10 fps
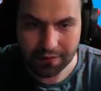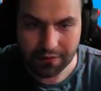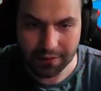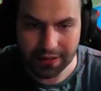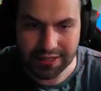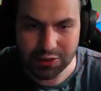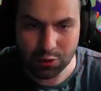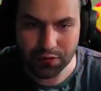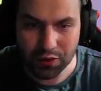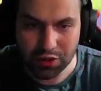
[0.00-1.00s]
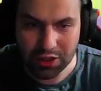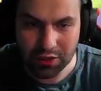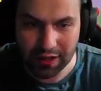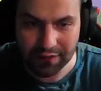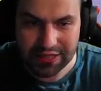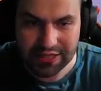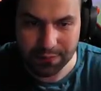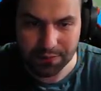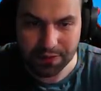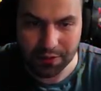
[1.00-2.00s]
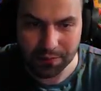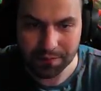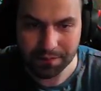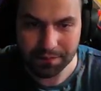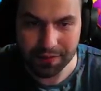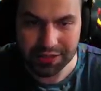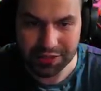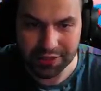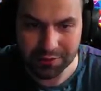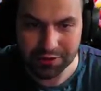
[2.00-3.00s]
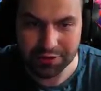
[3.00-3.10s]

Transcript: Dobra, ten skrót wychodzi tylko, jak was nie podbiją. Patrzcie, już...